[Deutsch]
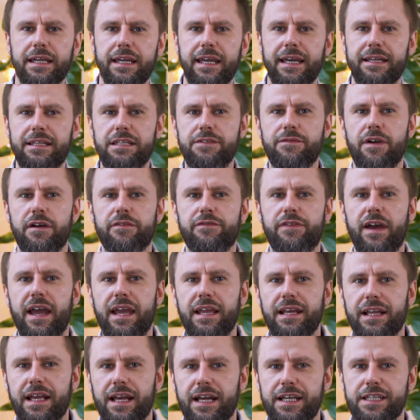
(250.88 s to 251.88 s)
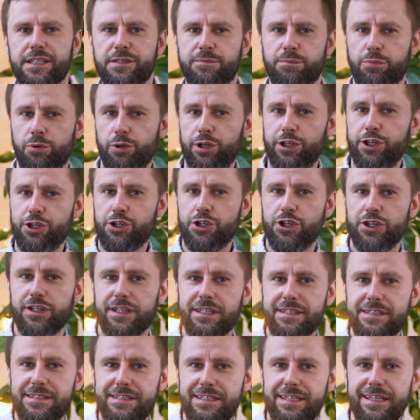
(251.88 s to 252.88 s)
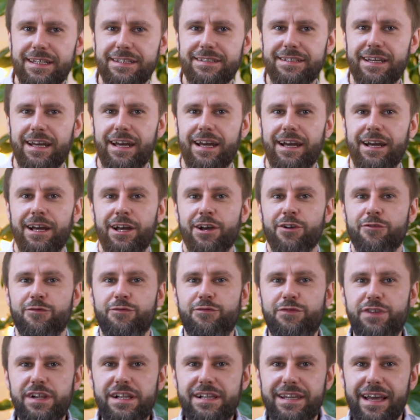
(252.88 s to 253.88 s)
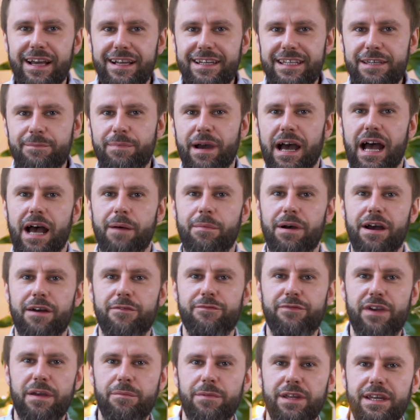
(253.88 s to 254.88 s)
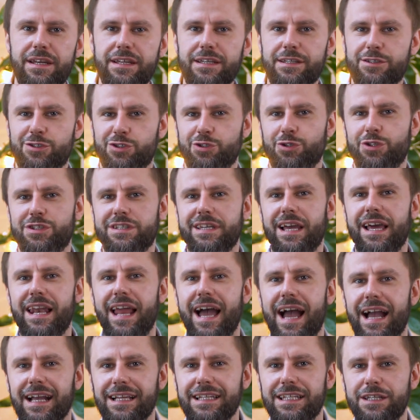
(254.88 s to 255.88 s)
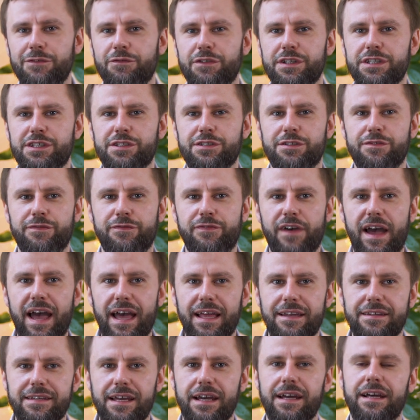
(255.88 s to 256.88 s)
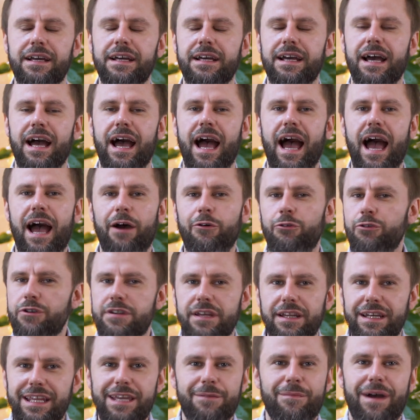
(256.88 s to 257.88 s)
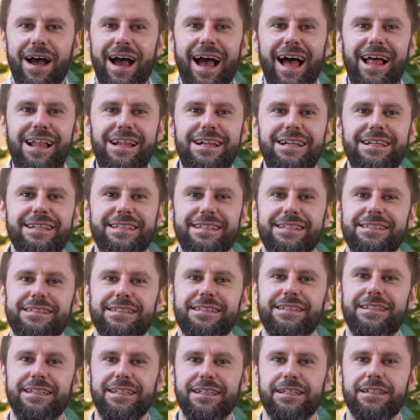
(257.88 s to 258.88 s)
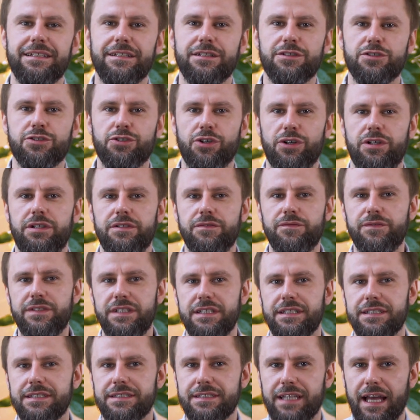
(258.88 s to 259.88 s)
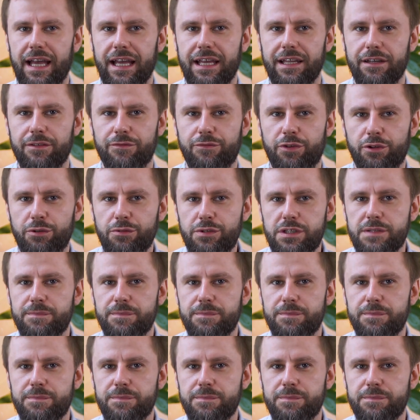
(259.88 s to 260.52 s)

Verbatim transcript: kreativer Feingeist, politisch Interessierter, wilder Liebhaber, Feminist, sozialer Aktivist, Vater, Unternehmer, all diese Dinge sollen wir sein. Von